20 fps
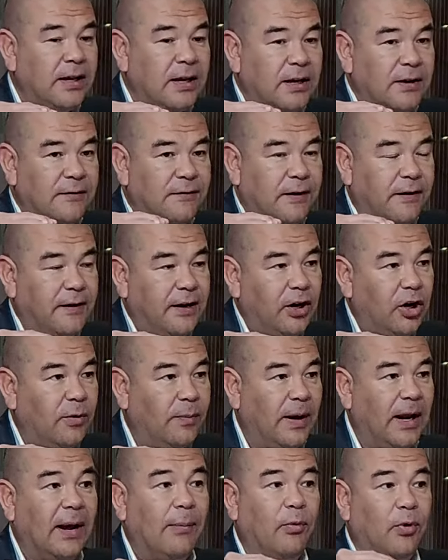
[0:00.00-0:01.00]

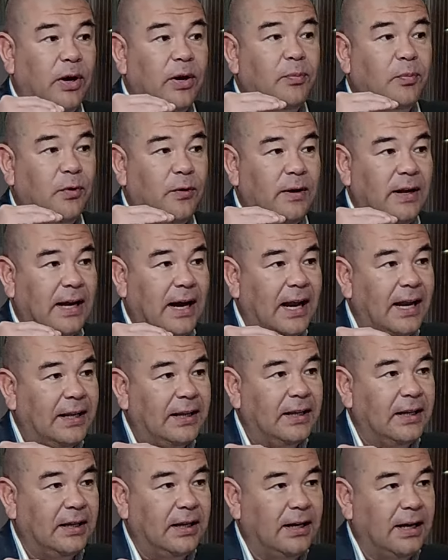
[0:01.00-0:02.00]
febrero para poder publicar
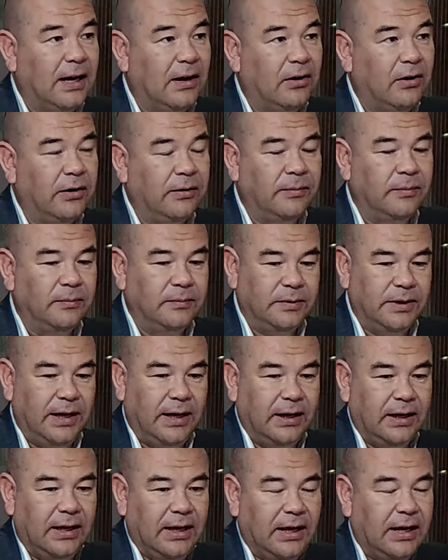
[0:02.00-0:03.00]
este indicador
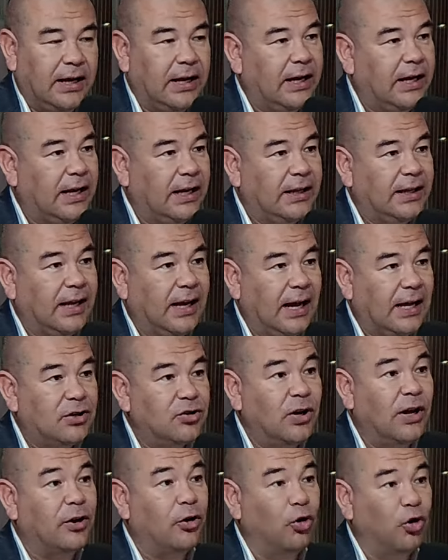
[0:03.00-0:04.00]
que en este
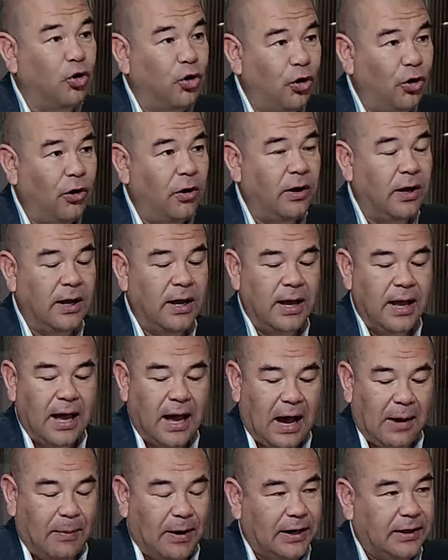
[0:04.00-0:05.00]
caso arrojó
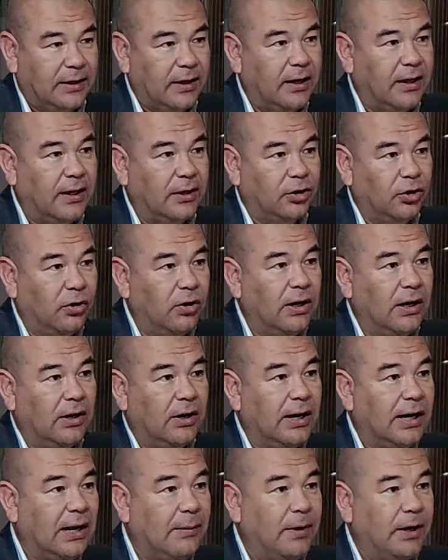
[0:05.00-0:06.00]
a partir de todos
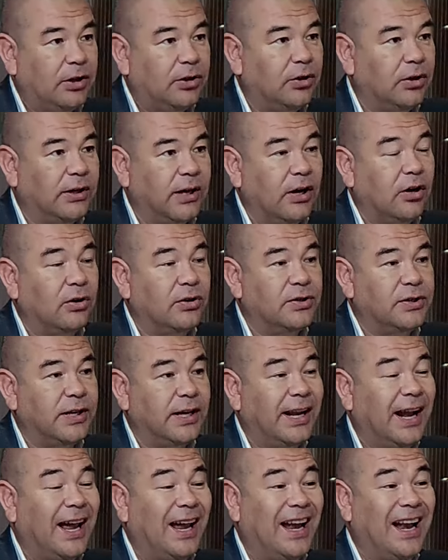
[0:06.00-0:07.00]
los elementos que
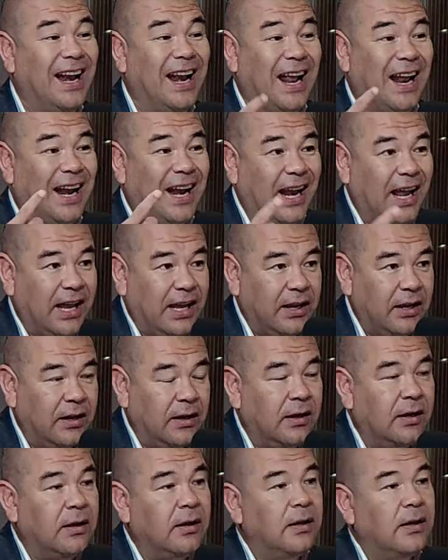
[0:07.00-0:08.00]
considera en la ley
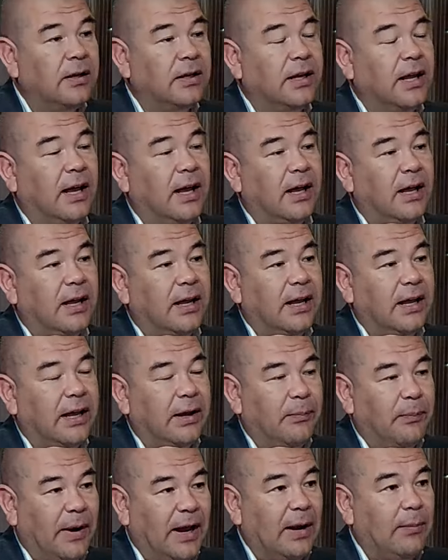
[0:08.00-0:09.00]
¿ya?
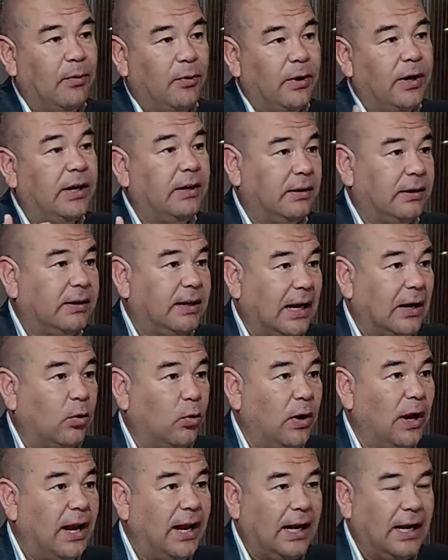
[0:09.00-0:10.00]
Eh, para poder
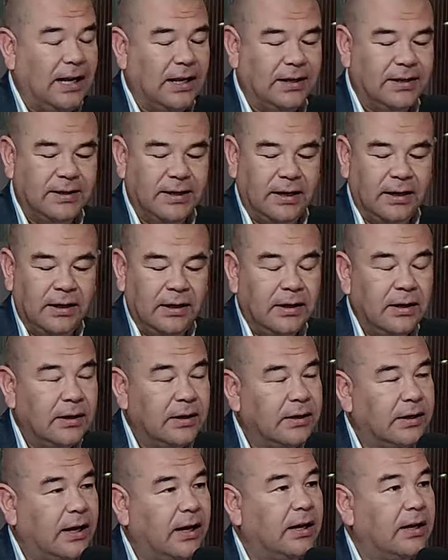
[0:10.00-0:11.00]
calcular el ICSA
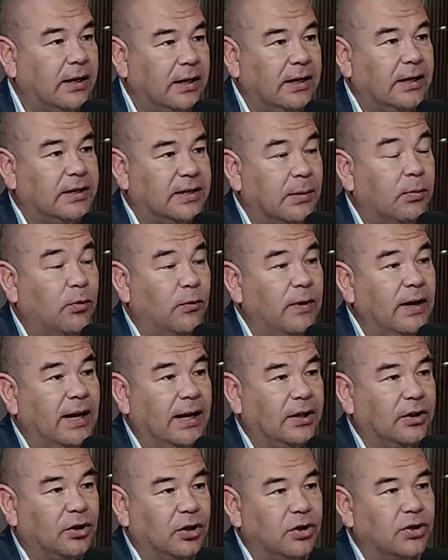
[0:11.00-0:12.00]
¿ya? y se
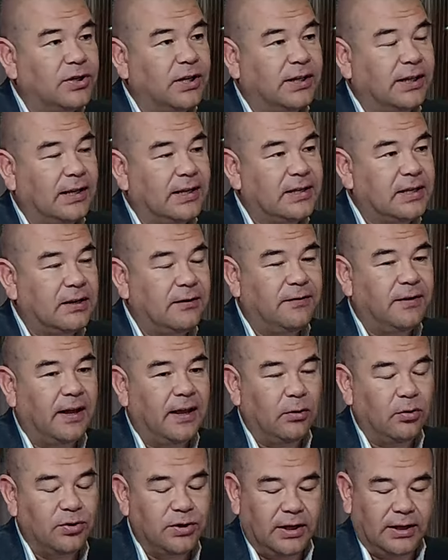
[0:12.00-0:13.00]
publica entonces esta
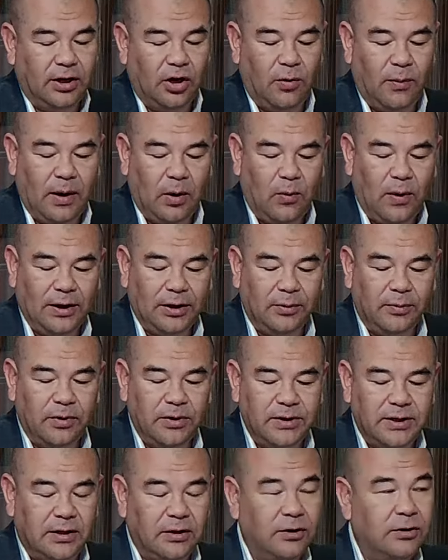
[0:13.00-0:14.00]
cifra de un
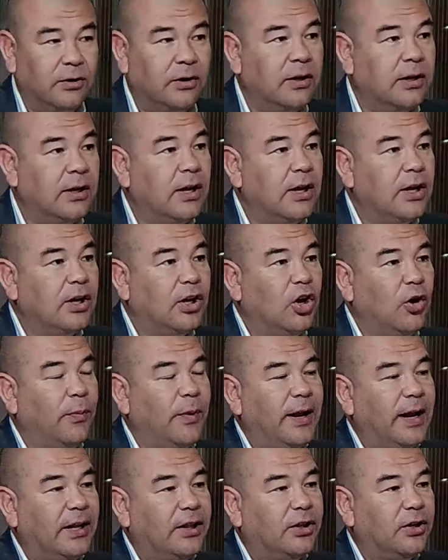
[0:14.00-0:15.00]
7,4% que
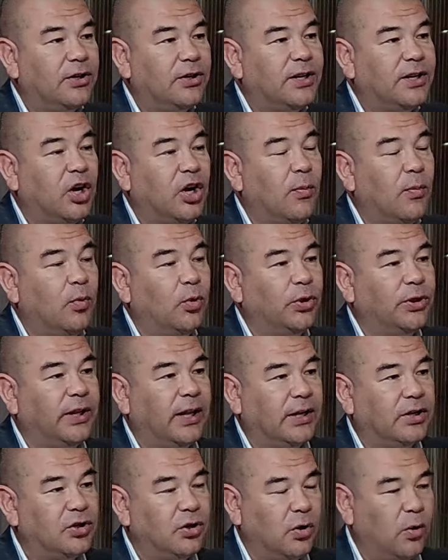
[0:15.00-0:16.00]
opera entonces como un
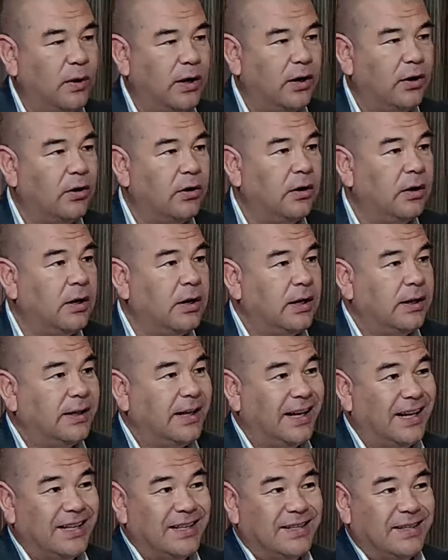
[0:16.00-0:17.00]
techo. Luego
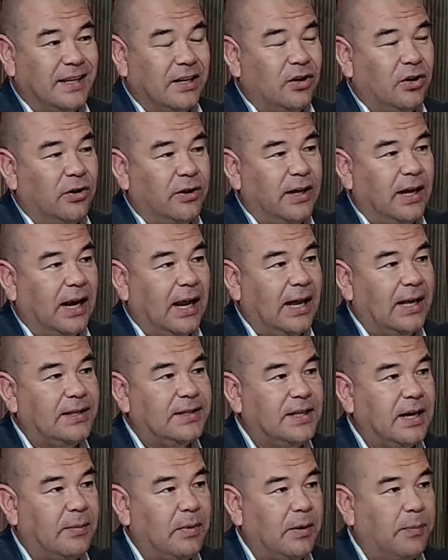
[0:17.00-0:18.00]
tienen cinco días las
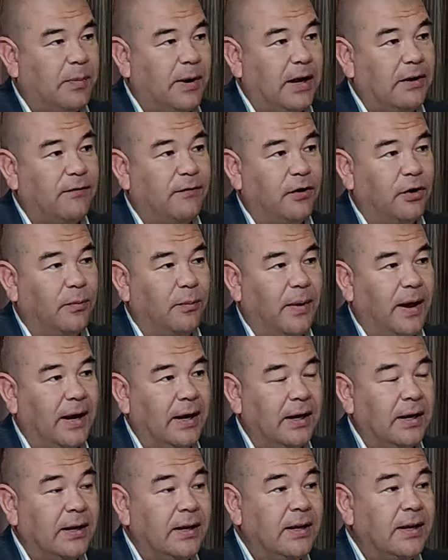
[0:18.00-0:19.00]
ISAPRES e para
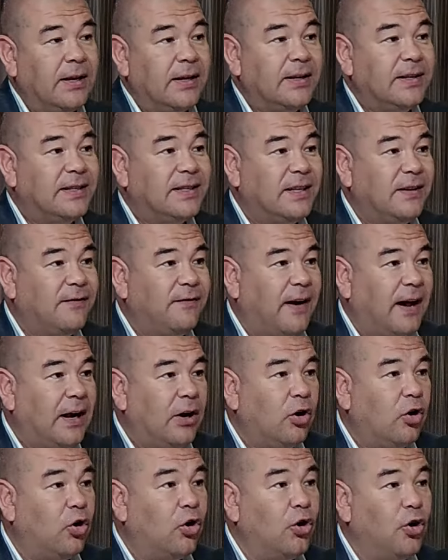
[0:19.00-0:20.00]
informar si
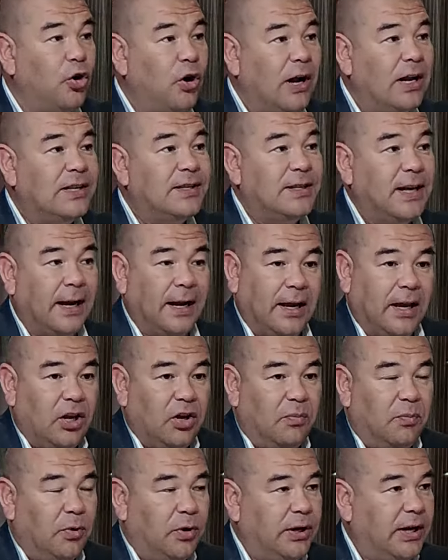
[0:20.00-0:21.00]
van o no a alzar.
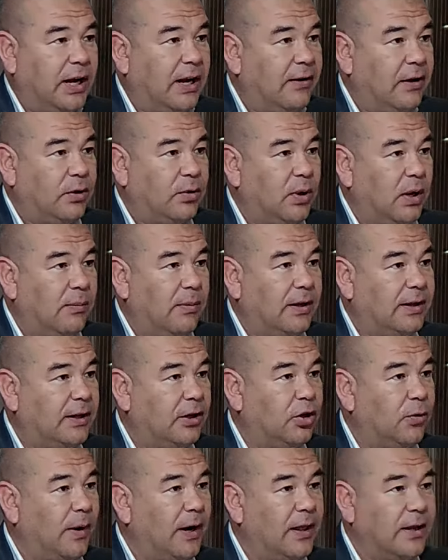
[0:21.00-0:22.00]
Ellos podrían
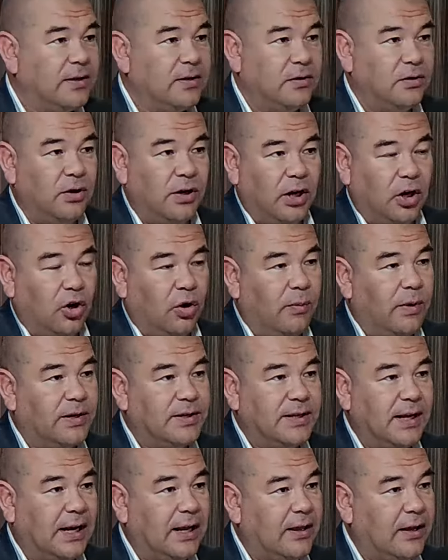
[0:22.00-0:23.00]
eventualmente tomar decisiones
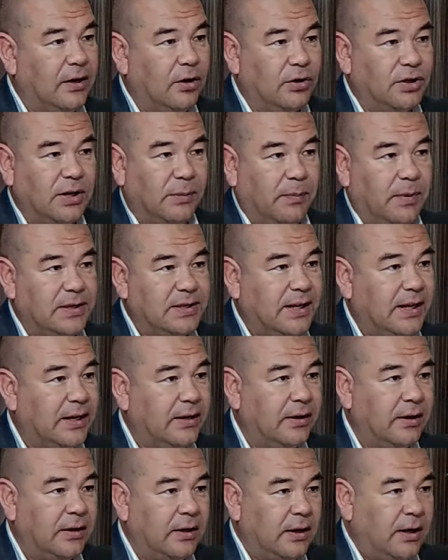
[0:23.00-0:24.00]
comerciales de no
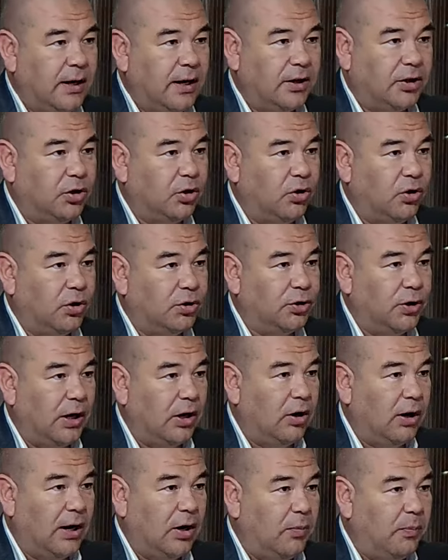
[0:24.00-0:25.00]
traspasar estos costos
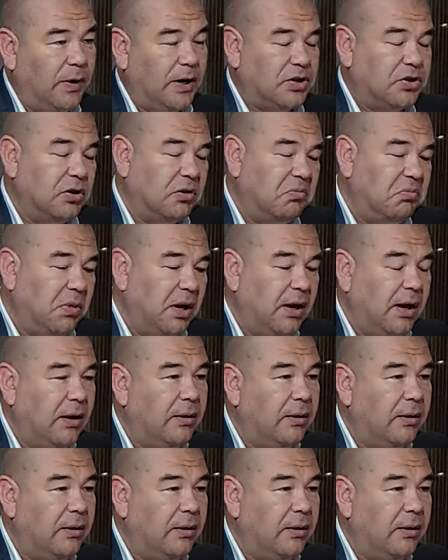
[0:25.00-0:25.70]
a los, precios. Ha, pasado